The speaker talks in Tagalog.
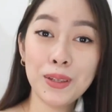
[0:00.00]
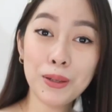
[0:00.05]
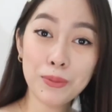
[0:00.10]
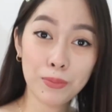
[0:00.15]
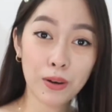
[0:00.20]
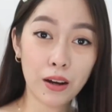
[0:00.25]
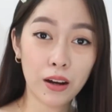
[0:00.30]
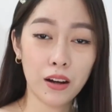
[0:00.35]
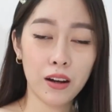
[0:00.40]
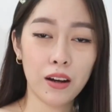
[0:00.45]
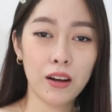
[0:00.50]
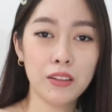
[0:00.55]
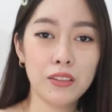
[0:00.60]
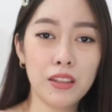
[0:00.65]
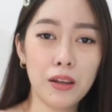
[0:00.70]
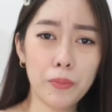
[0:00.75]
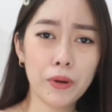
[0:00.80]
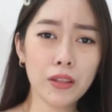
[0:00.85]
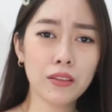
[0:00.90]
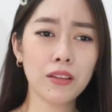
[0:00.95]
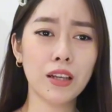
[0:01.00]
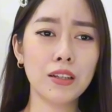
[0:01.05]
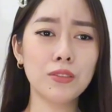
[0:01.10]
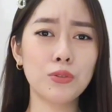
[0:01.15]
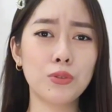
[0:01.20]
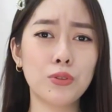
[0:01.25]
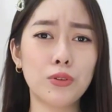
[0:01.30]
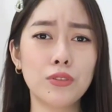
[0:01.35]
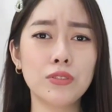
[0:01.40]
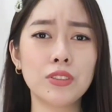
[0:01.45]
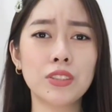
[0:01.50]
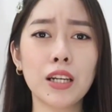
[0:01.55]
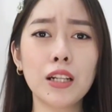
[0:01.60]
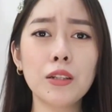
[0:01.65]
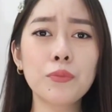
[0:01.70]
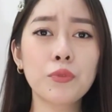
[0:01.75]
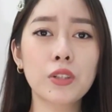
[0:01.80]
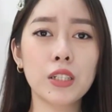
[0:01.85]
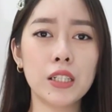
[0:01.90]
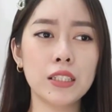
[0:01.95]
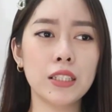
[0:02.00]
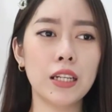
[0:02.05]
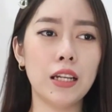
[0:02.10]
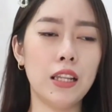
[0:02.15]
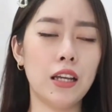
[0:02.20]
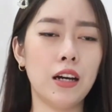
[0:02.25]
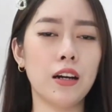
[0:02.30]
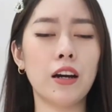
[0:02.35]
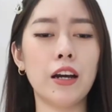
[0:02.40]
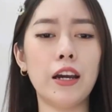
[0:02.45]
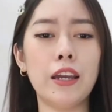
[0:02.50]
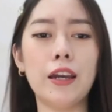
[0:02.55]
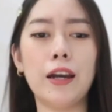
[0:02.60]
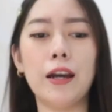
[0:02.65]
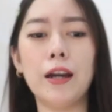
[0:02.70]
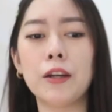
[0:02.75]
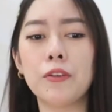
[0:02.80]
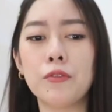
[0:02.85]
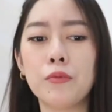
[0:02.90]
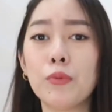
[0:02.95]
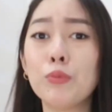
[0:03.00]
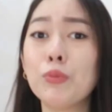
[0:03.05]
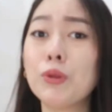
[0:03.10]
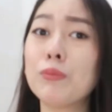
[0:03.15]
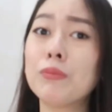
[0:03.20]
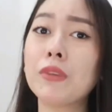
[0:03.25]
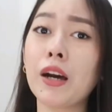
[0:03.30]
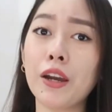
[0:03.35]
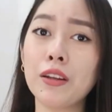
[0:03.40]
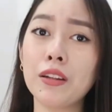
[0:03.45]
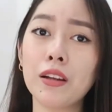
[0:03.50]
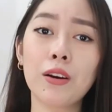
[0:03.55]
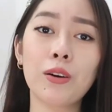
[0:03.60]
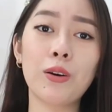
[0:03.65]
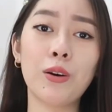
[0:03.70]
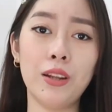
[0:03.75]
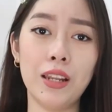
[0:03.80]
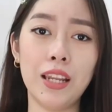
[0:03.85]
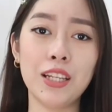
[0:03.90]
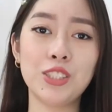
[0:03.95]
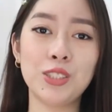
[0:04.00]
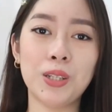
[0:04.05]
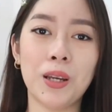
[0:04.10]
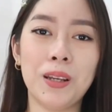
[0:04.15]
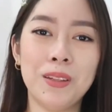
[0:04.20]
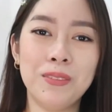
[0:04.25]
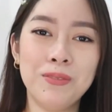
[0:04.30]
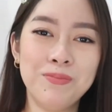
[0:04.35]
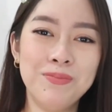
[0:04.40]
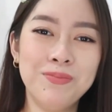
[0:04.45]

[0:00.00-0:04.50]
'Di ba? Dapat ganun, self-care na lang. Kaya uminom na kayo ng collagen.